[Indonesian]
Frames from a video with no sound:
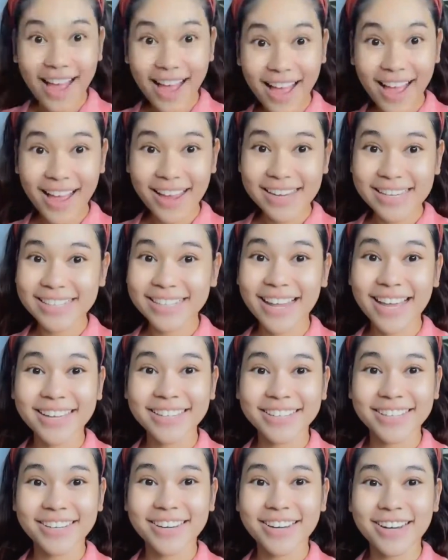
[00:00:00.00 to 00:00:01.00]
Hai
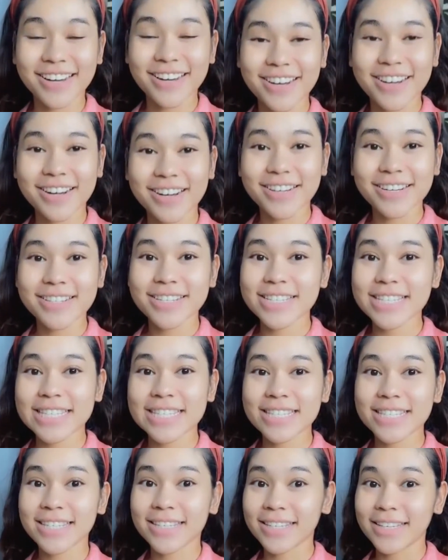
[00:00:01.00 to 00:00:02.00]

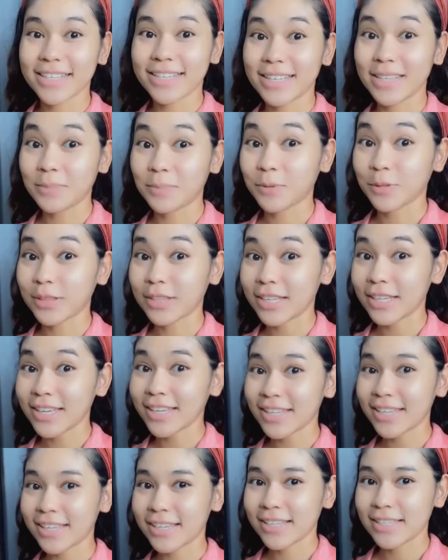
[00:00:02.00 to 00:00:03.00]
inliners! gigi
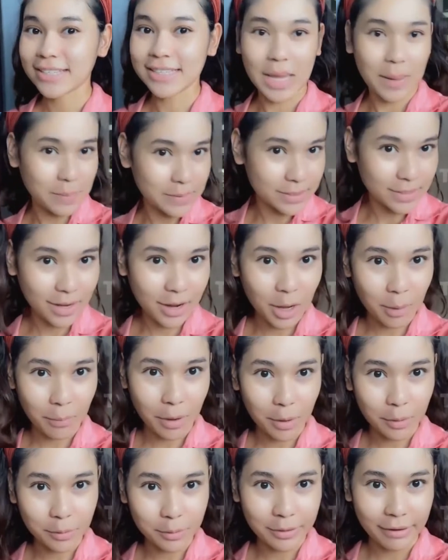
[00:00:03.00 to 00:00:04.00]
putih siapa sih yang nggak
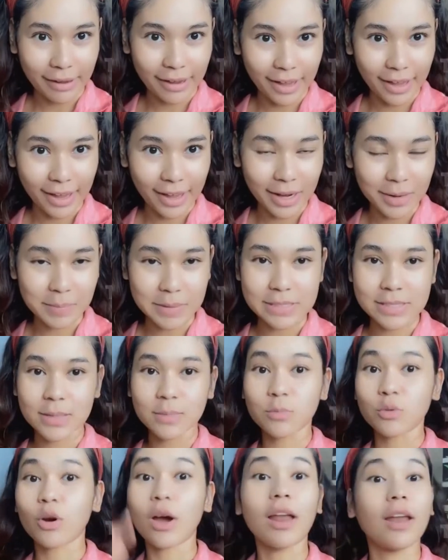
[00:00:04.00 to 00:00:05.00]
mau ya kan
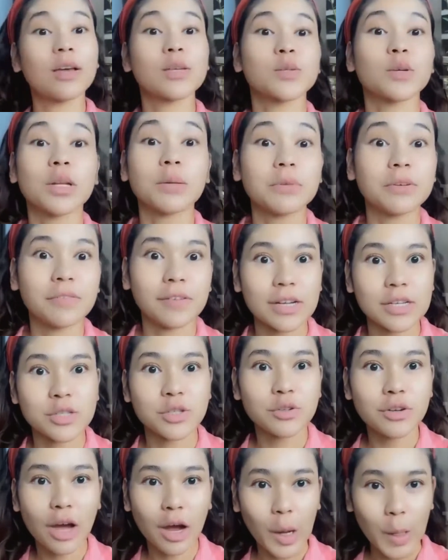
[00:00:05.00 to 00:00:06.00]
pasti muka langsung lebih fresh
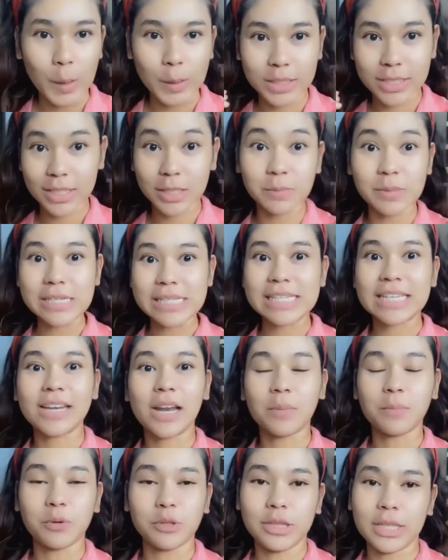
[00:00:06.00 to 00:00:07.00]
juga kalau gigi
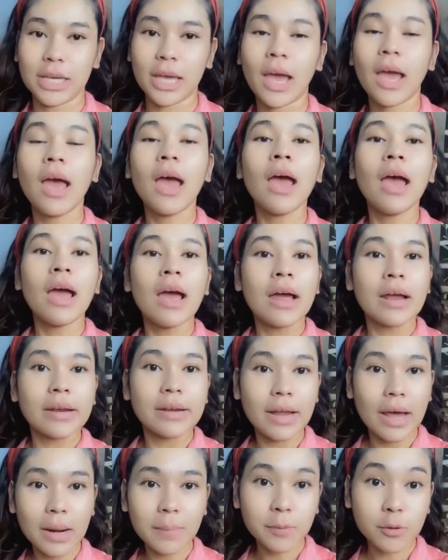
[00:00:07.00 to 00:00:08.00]
bersih dan putih
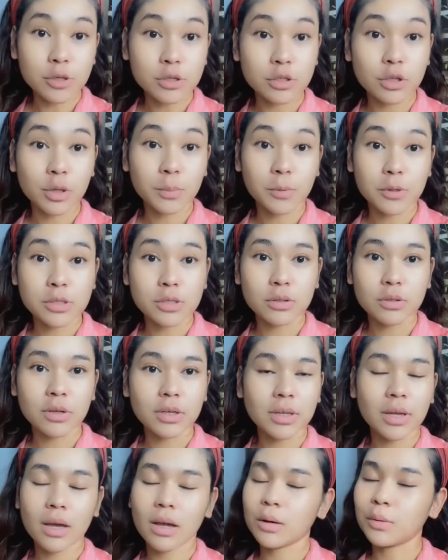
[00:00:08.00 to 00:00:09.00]
dan
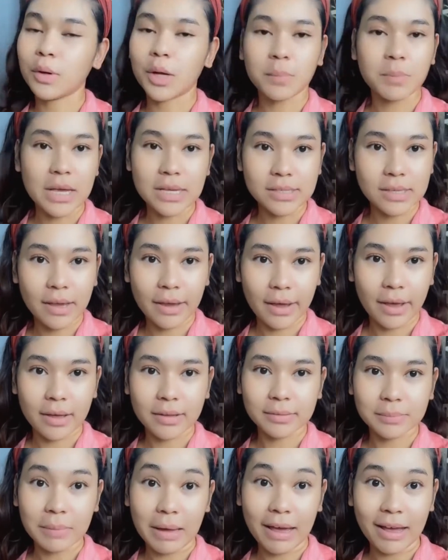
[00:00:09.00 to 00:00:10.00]
prosedur-prosedurnya luar biasa ya
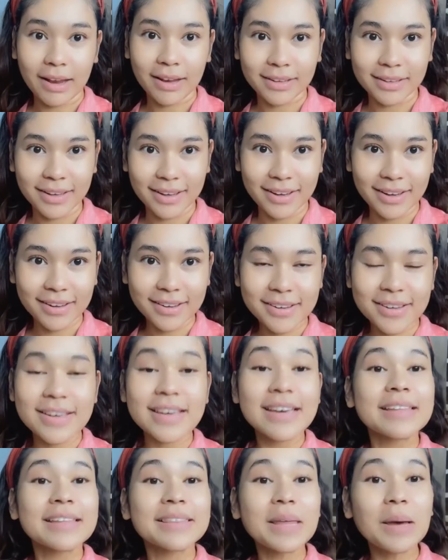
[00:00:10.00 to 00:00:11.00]
mahalnya
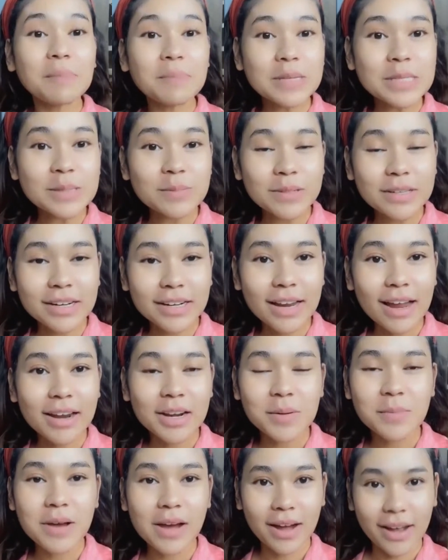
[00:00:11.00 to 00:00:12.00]
tapi
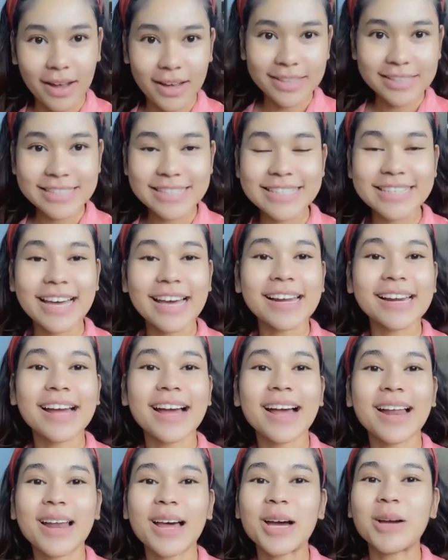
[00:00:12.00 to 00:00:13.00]
sebenarnya ada banget
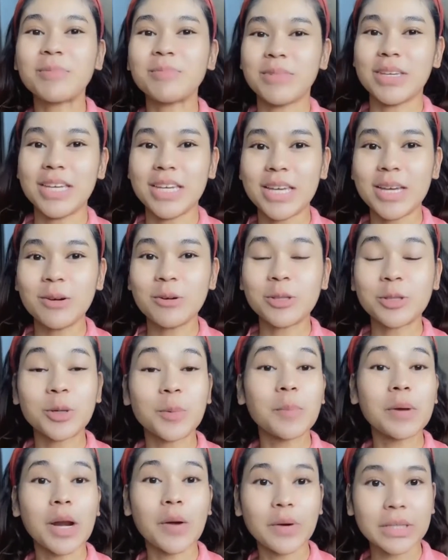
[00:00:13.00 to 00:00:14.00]
cara alami
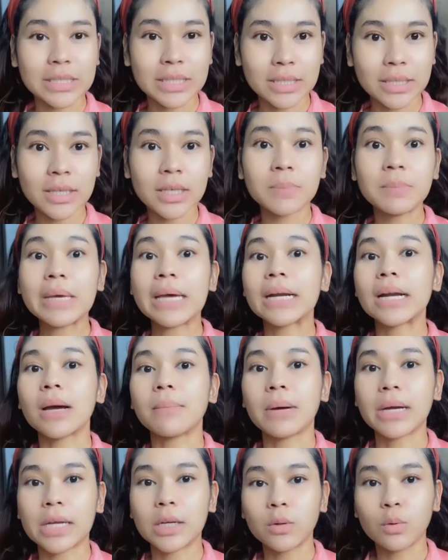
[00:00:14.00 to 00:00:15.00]
untuk merawat gigi biar
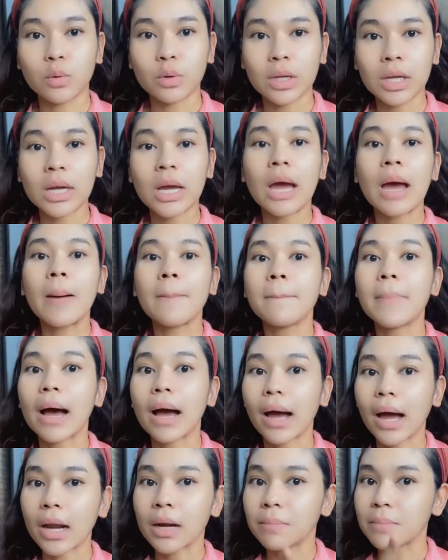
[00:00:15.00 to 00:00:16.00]
nggak makin kuning,
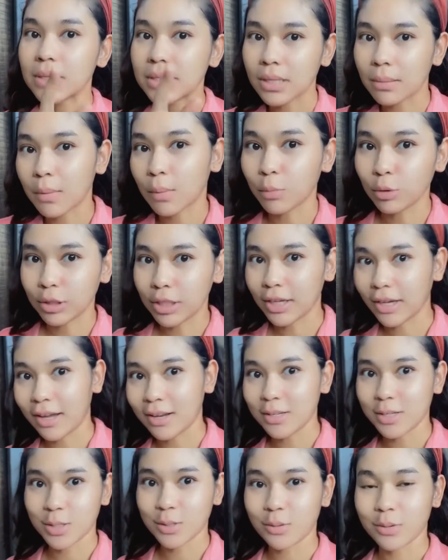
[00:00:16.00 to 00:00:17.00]
bahkan bisa
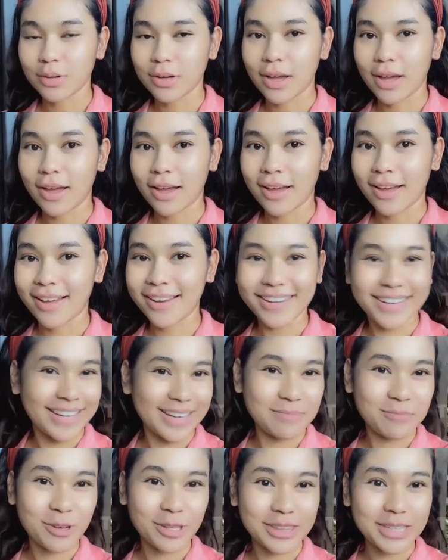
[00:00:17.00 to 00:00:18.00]
memutihkan juga.
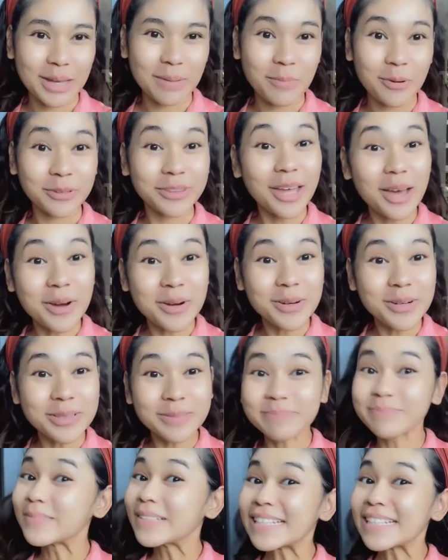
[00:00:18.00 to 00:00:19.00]
Nih, buat yang mau tahu,